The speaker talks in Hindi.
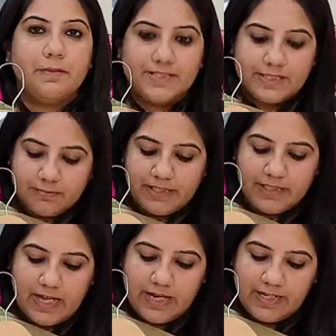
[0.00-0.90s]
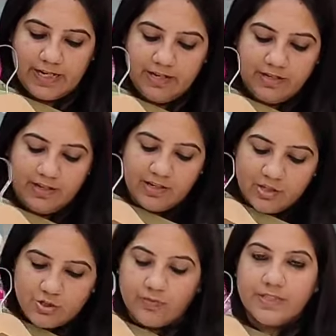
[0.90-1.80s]
पीसेस भी दिखाएंगे
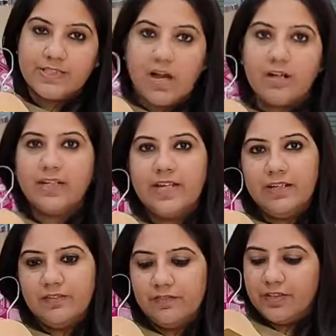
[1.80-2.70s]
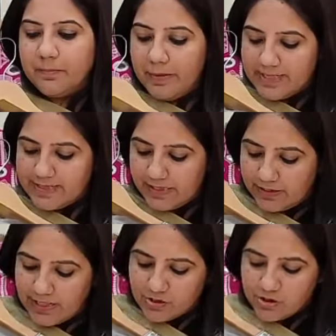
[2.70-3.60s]
सो वी आर स्टार्टिंग विद अ बेसिक
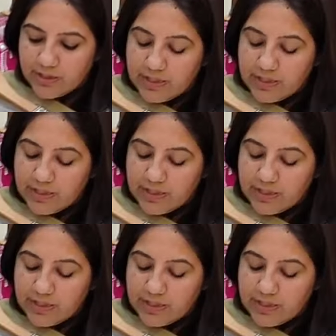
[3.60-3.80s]
रेंज